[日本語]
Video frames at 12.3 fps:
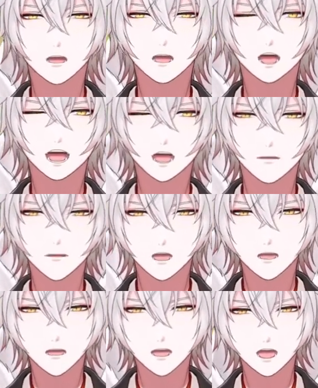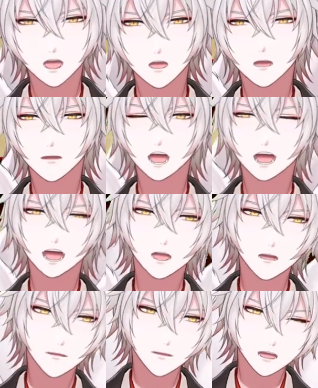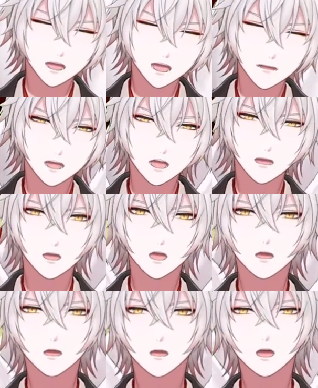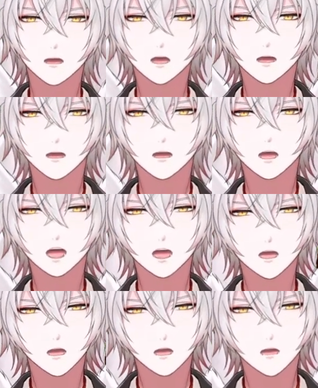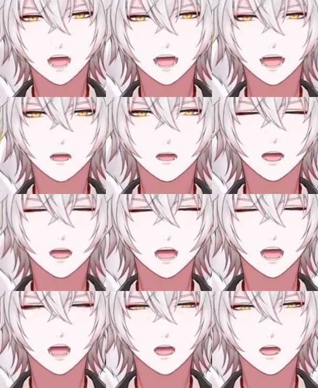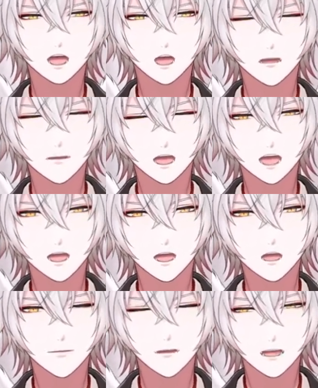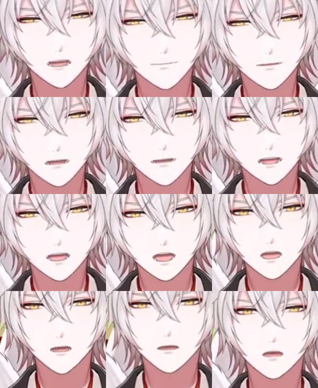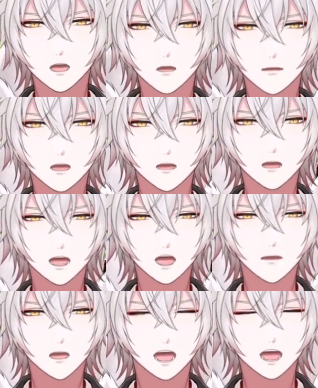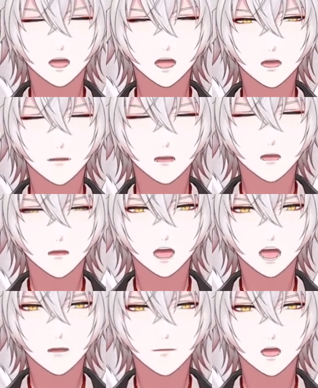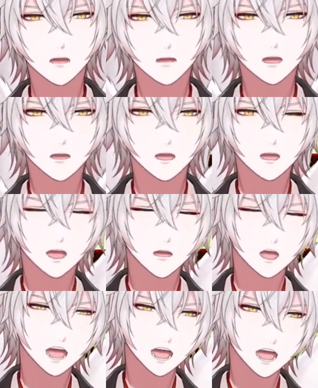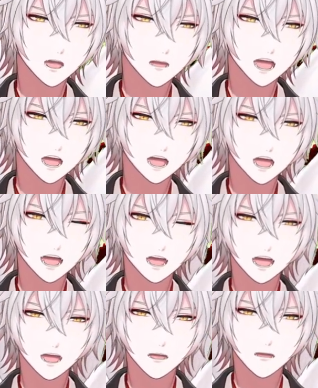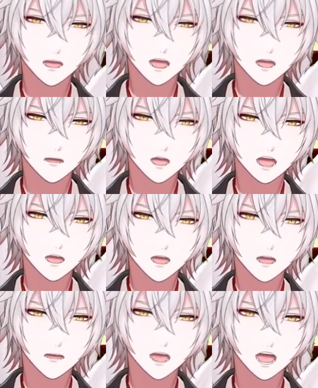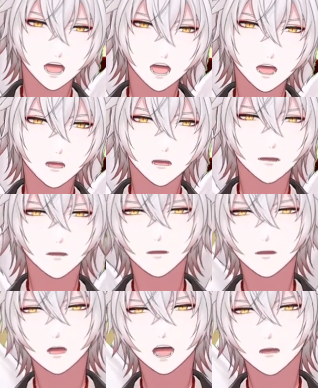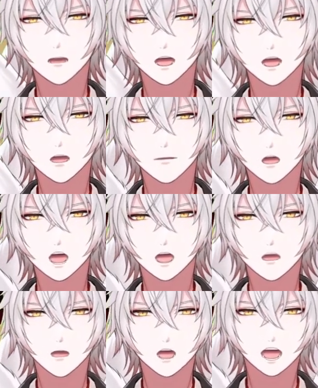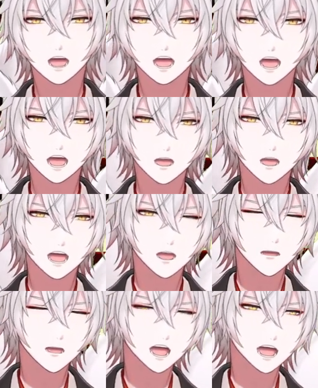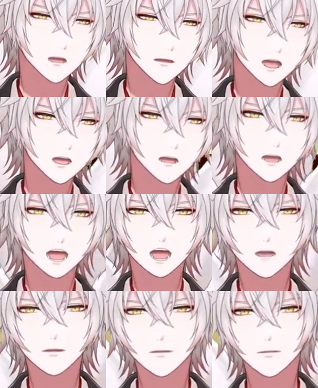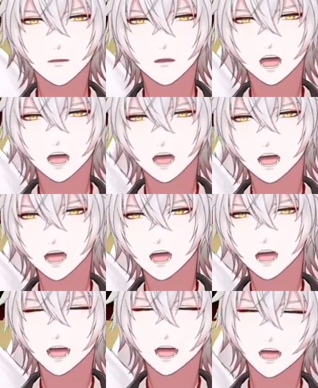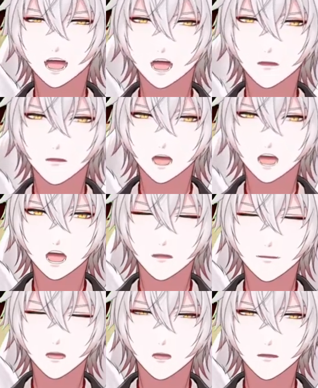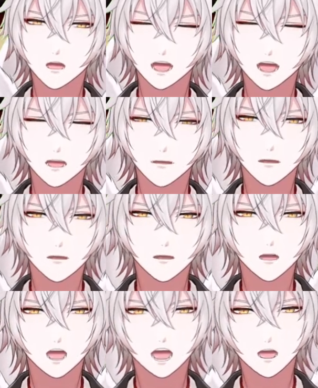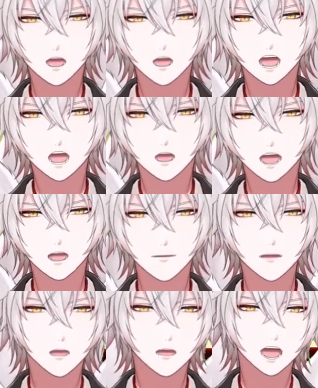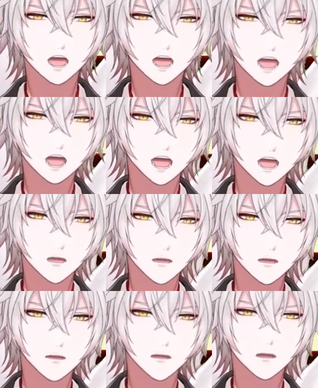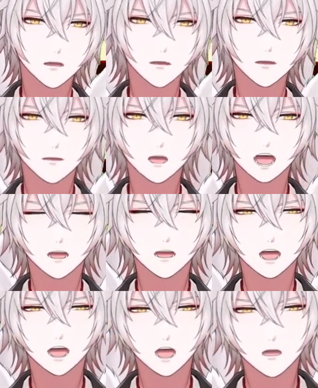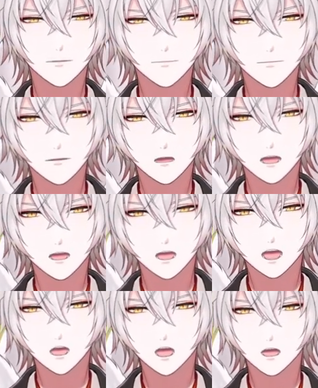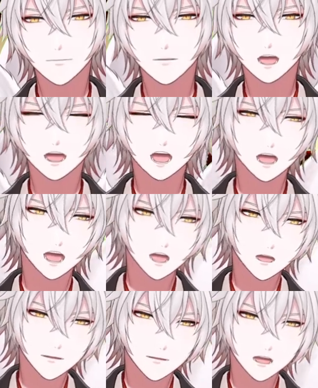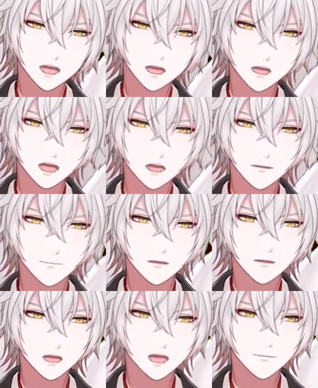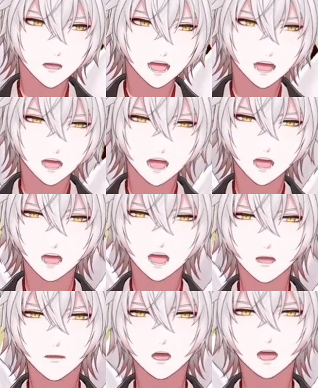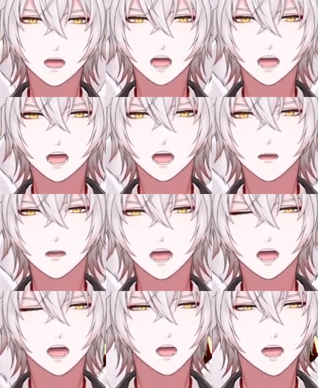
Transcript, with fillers: 理由はですね、これ、この事件の後、弟の範頼を伊豆の修善寺に幽閉して殺してるんですね。これは北条政子に対して範頼が、もしもの時は私がいますから安心してくださいという発言をしたからということになるんですけども、これって上総介の時と同じ方法で、何かの事件を利用して自分の味方か自分の敵かということを試していると思うんですね。まさに頂点に立ったものしかわからない怖さ、わから